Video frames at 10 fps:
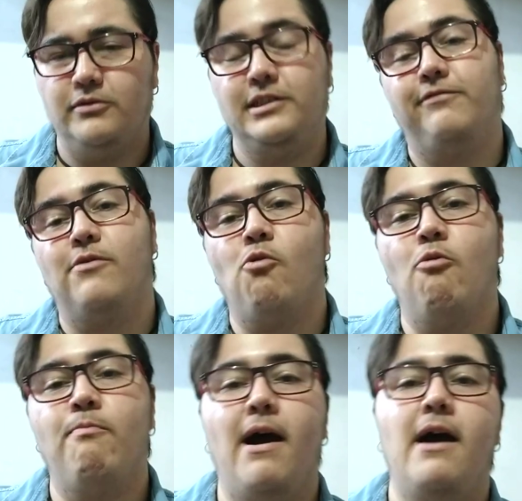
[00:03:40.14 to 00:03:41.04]
se for
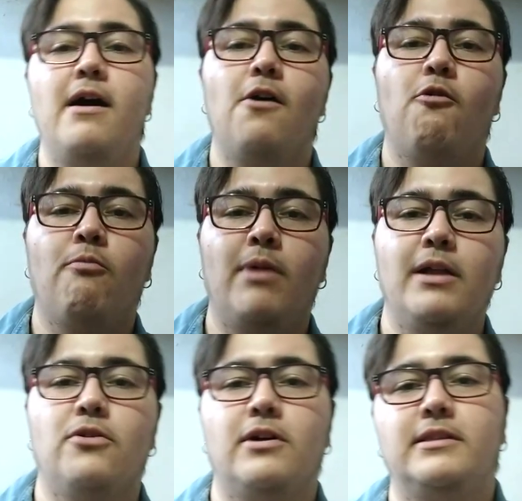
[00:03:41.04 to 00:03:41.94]
ocupar uma
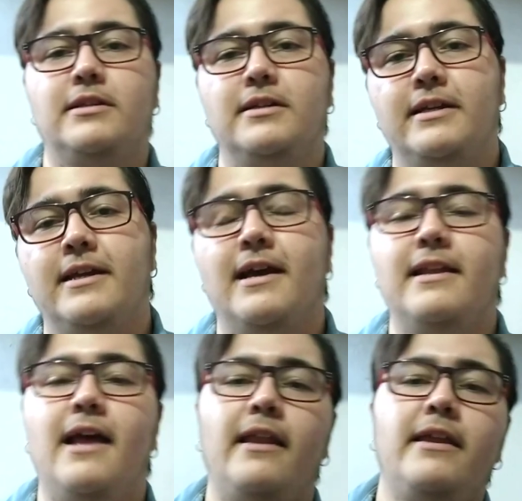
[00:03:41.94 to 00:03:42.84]
nota em
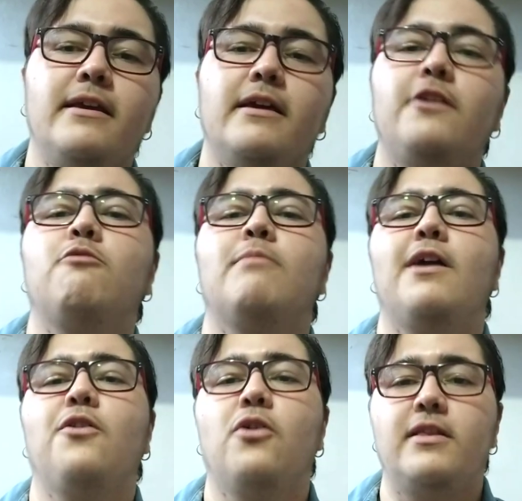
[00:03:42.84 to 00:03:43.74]
cada linha e
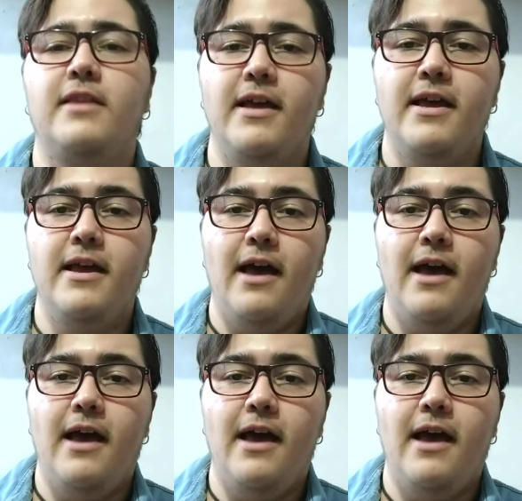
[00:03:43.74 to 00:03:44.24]
uma nota